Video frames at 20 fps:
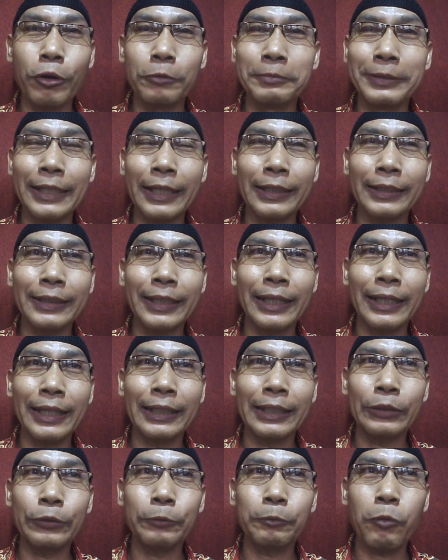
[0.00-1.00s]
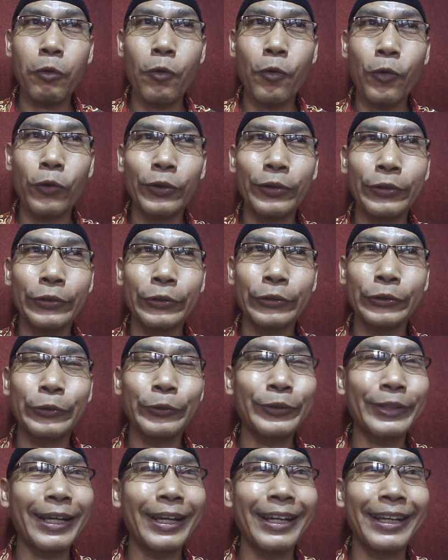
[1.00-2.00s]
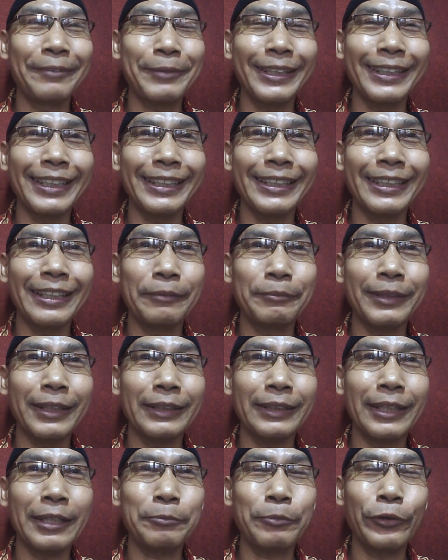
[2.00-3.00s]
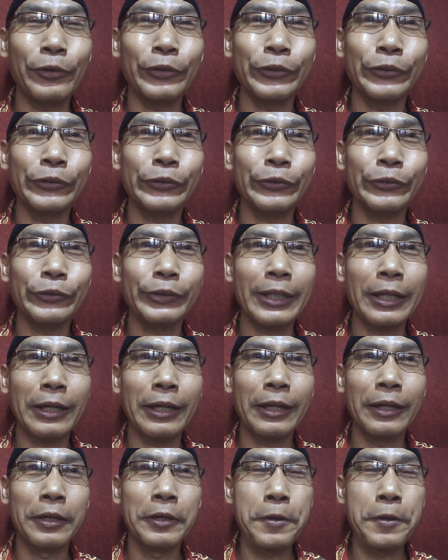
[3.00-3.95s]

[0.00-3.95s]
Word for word: pohon bidara yaitu pohon surga banyak yang mengatakan pohon surga